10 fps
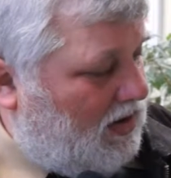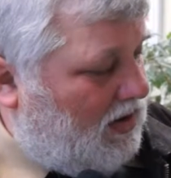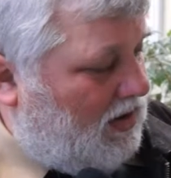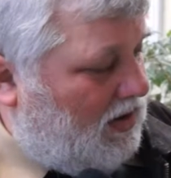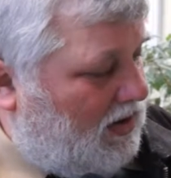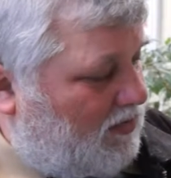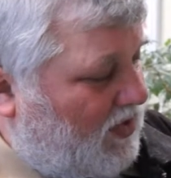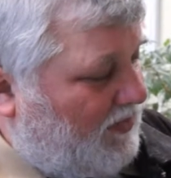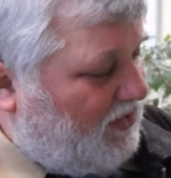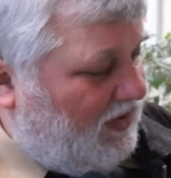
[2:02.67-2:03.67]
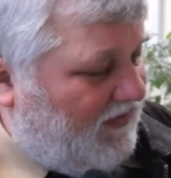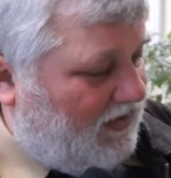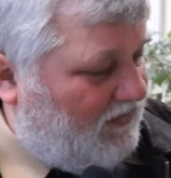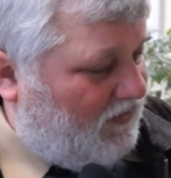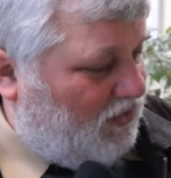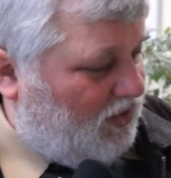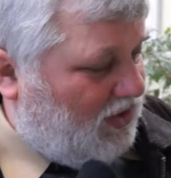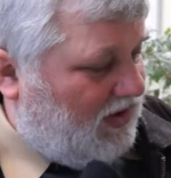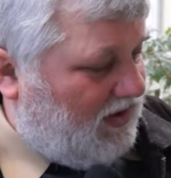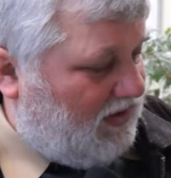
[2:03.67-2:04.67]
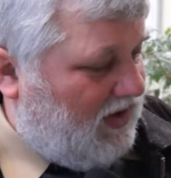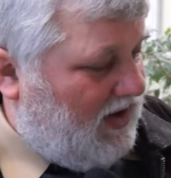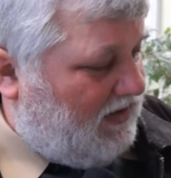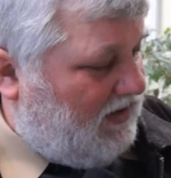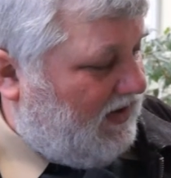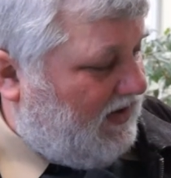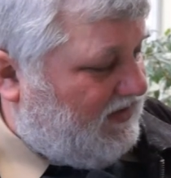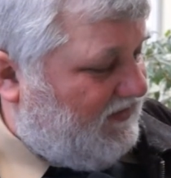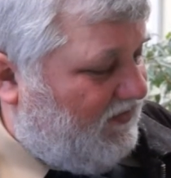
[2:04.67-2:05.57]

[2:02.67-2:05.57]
i była przerwa dwu, trzyletnia. Teraz